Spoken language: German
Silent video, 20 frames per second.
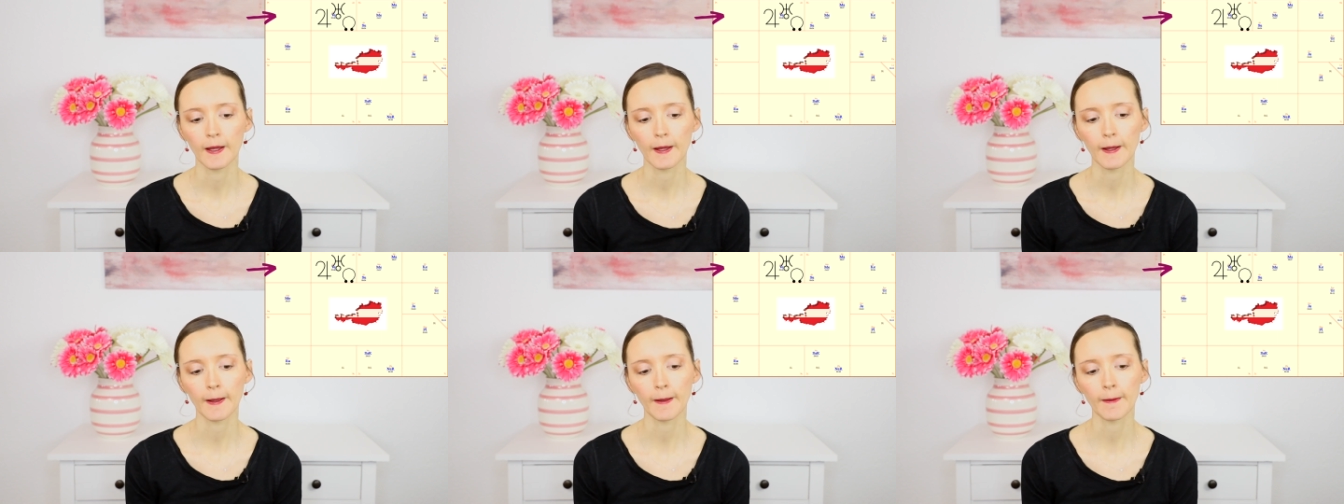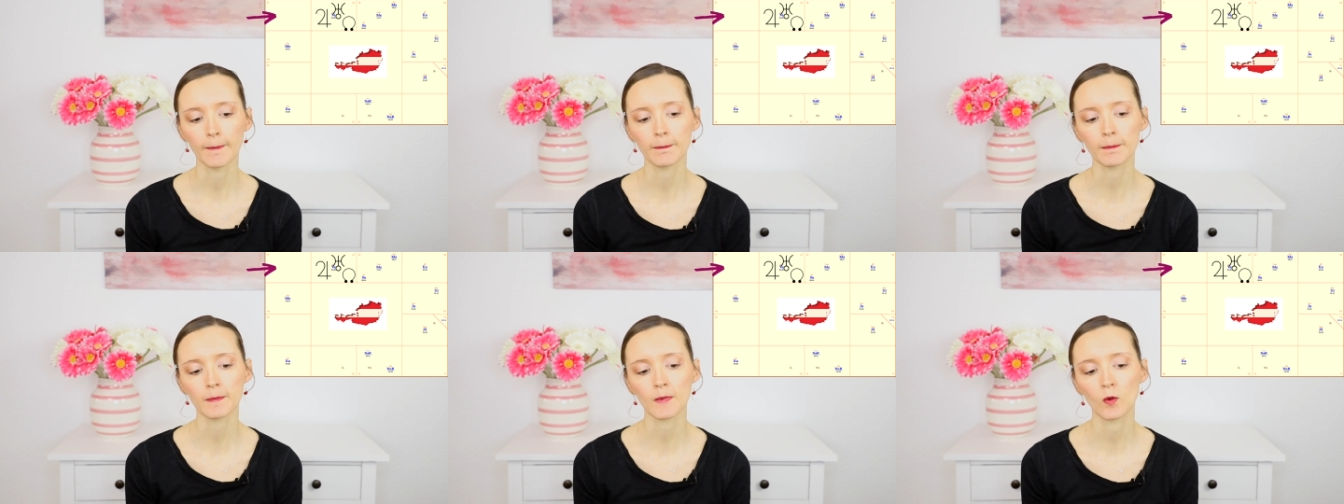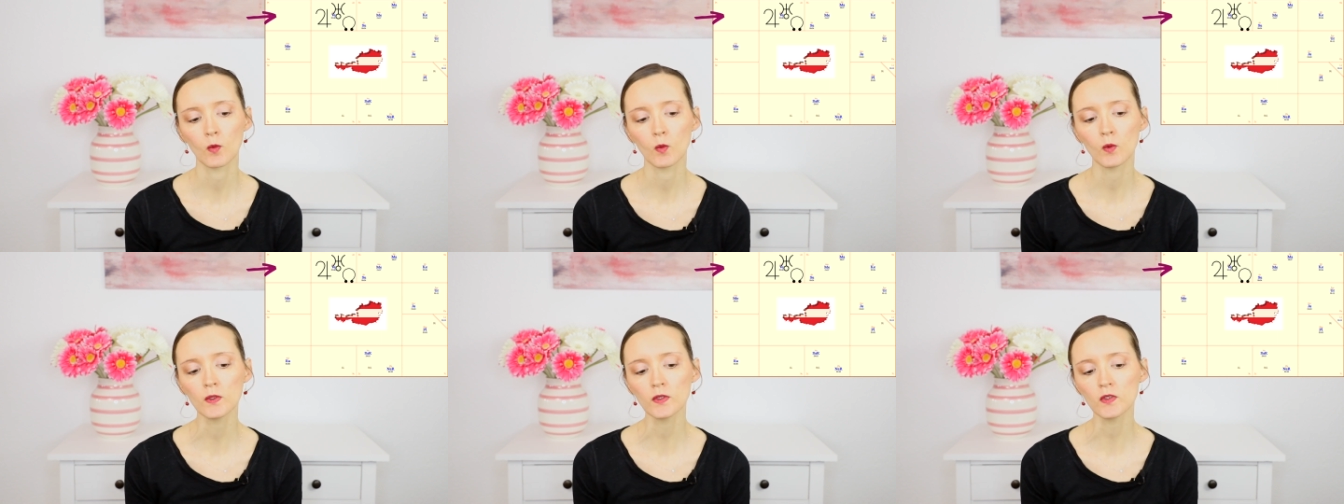
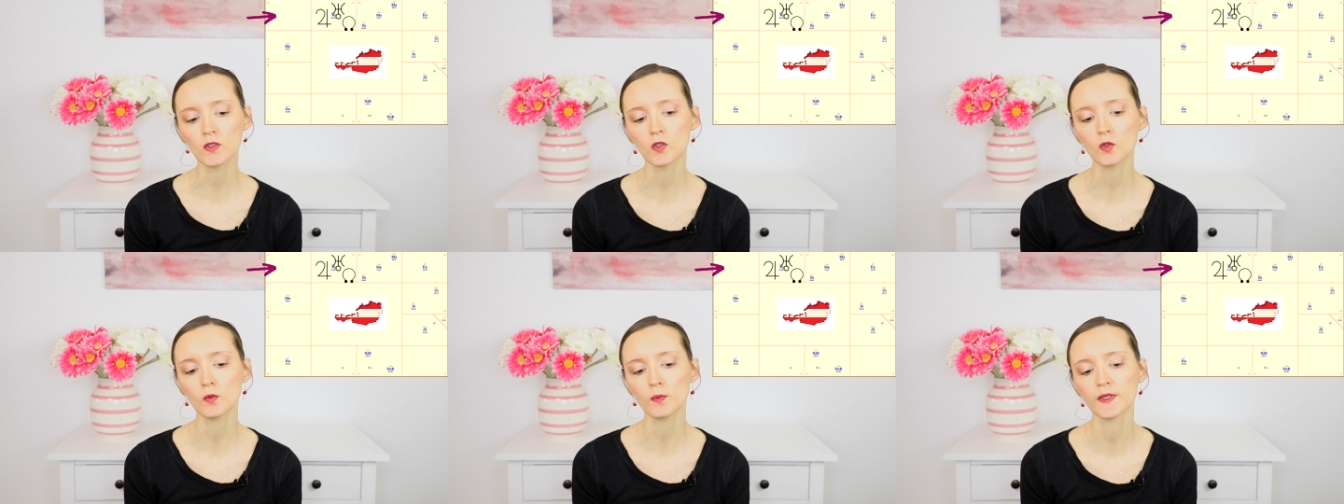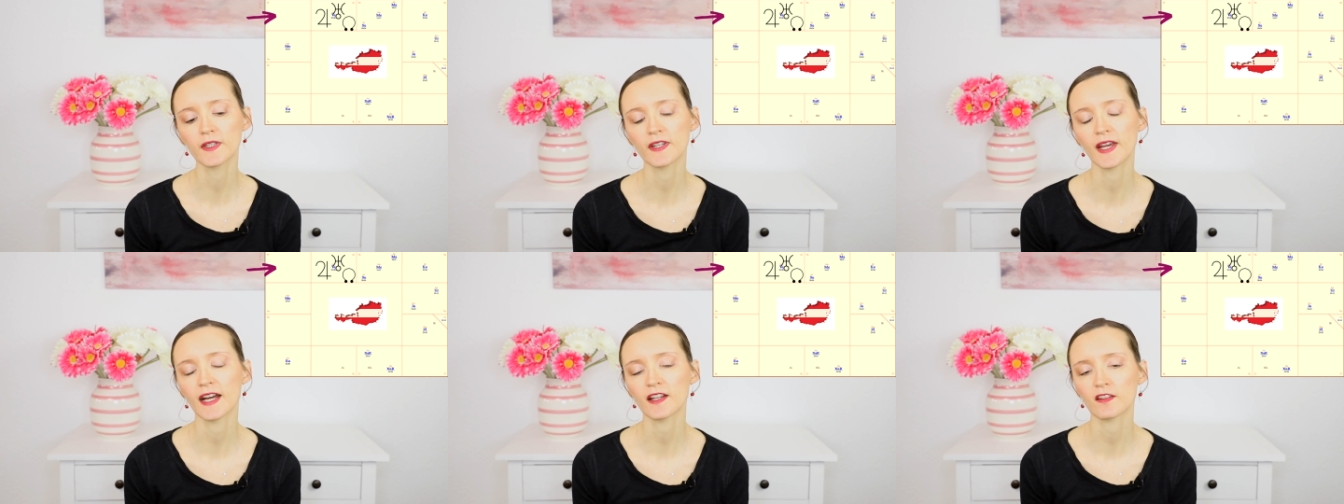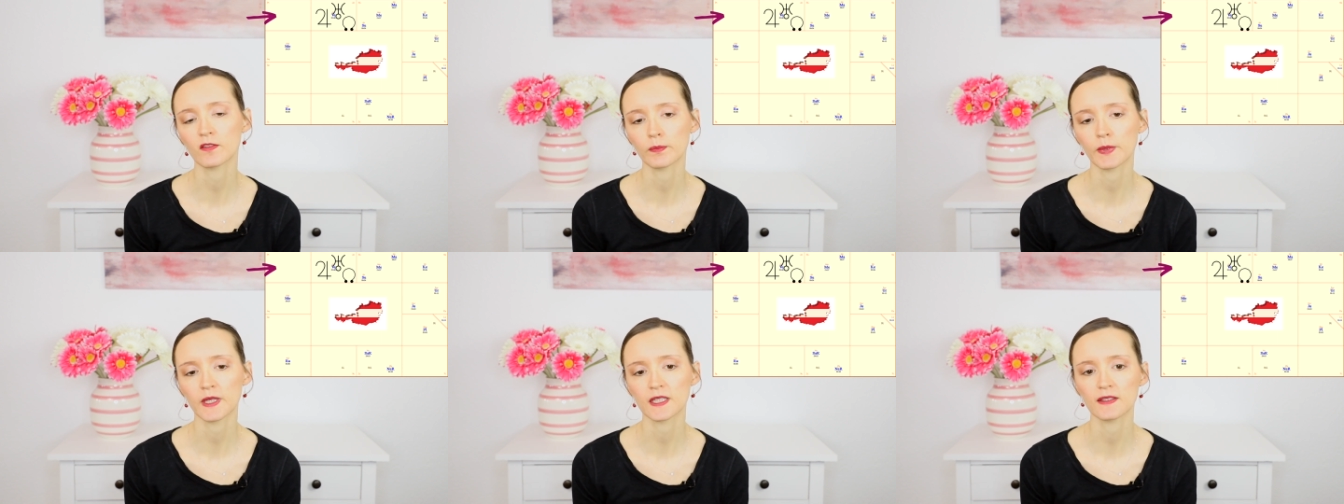Ähm, und Jupiter
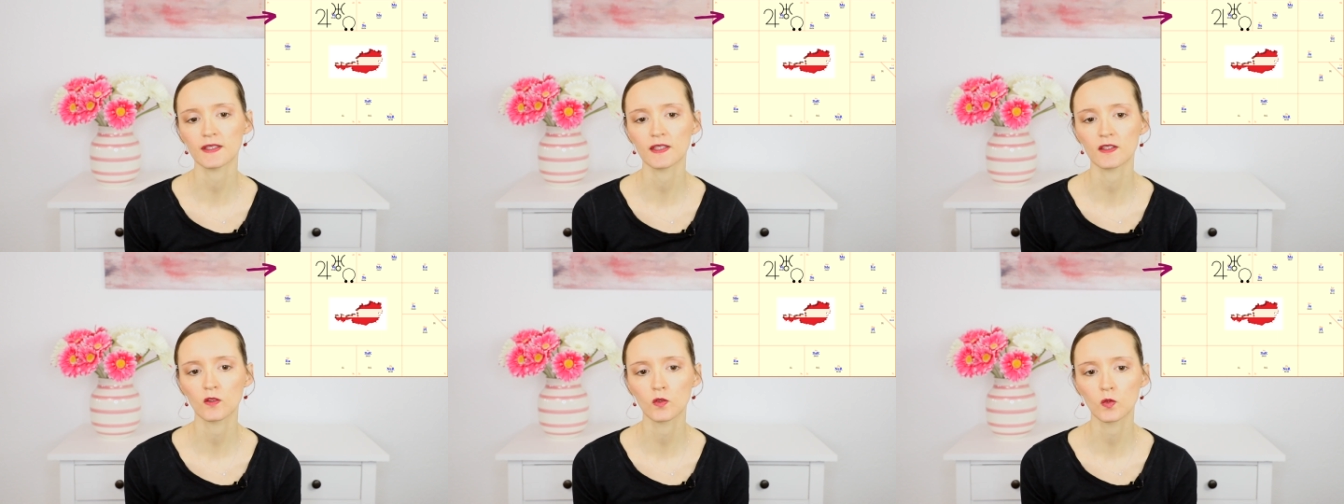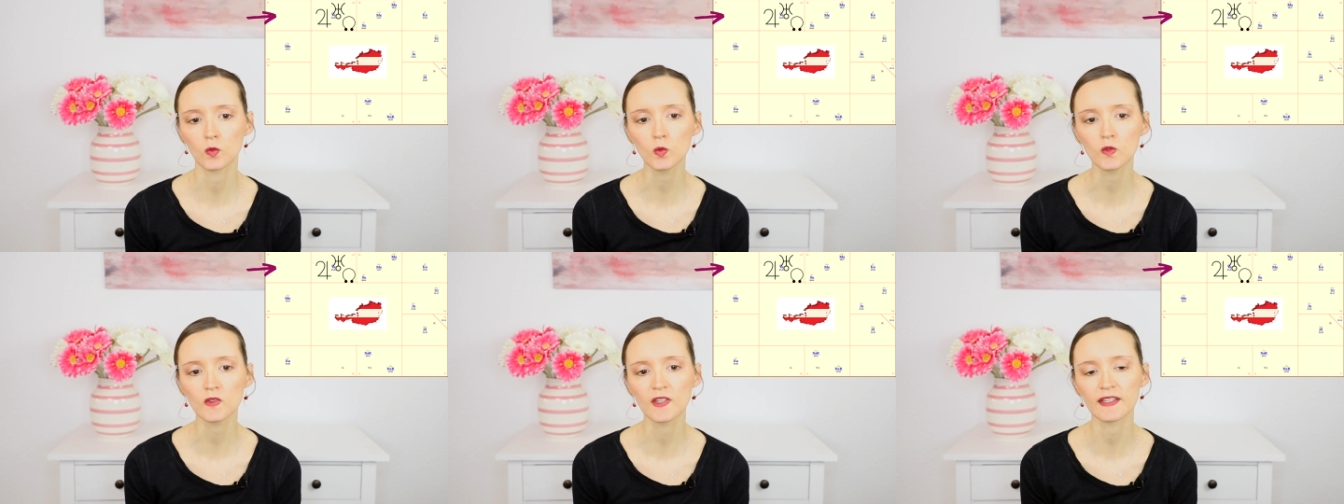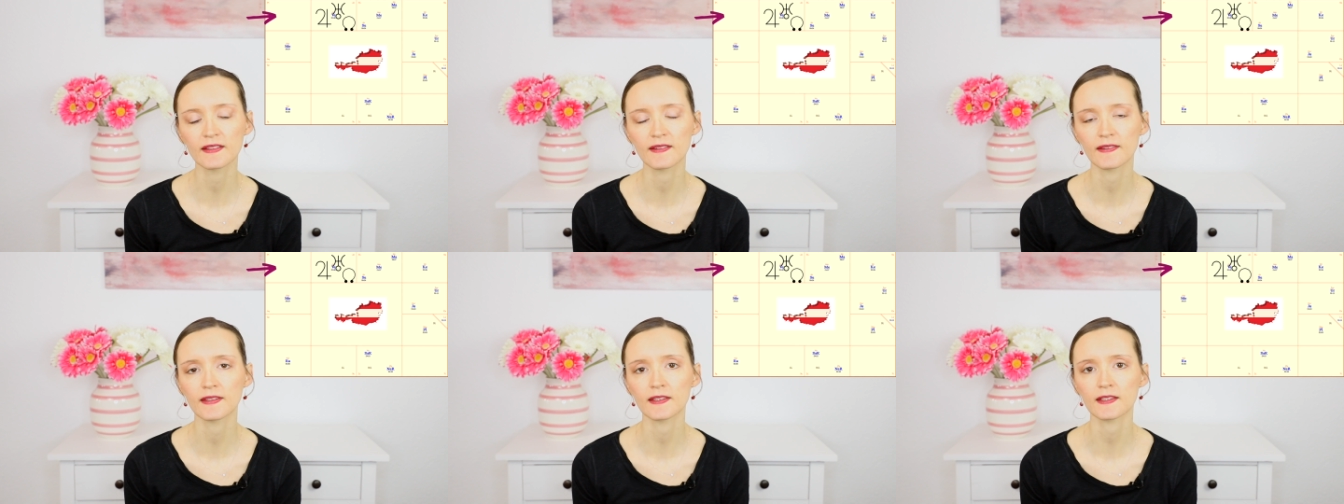aspektiert
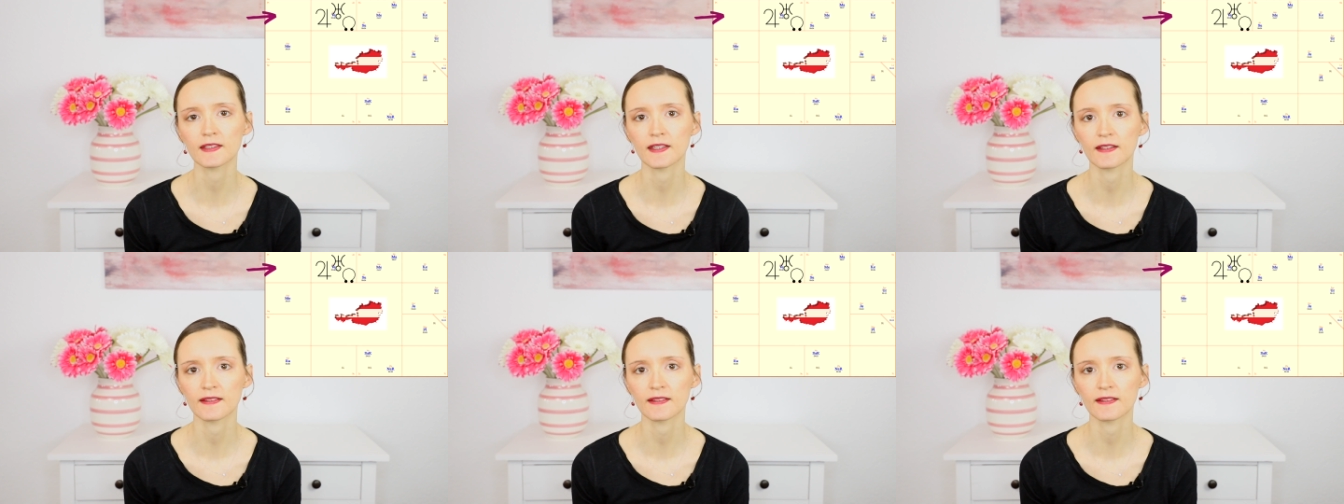zusätzlich